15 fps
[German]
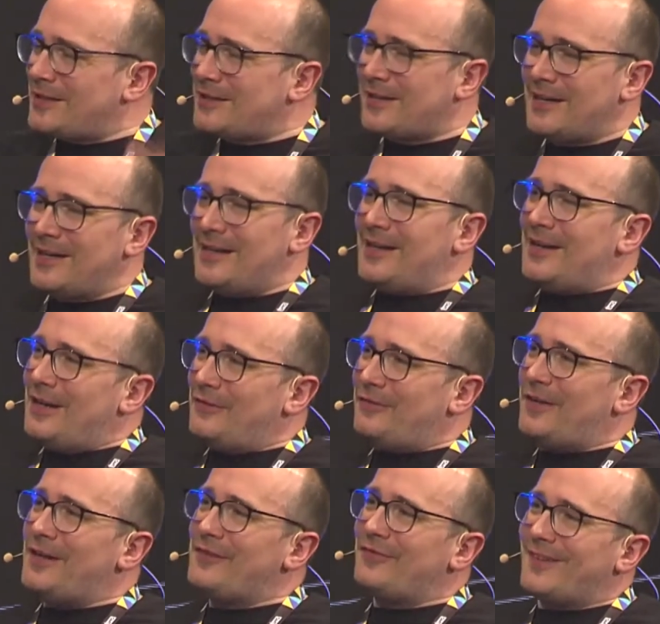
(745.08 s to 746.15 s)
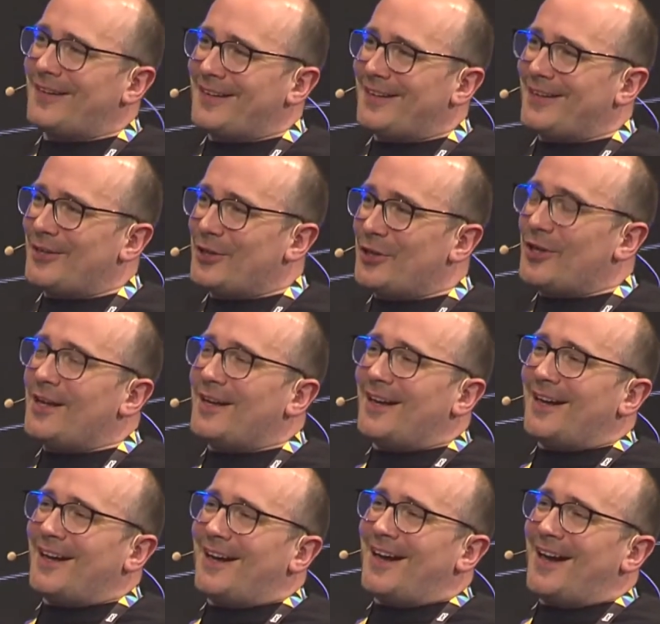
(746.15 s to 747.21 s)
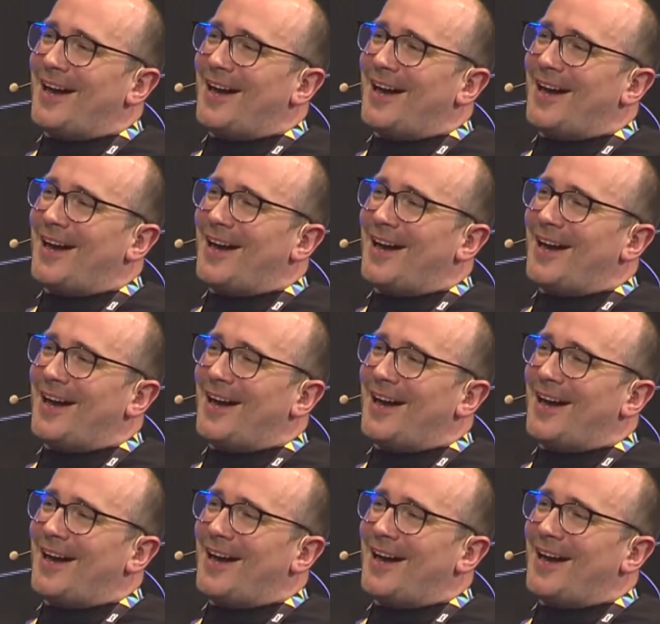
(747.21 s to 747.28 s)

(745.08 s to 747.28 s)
Ja, aber es ist doch auch super toll. Ich meine, im Grunde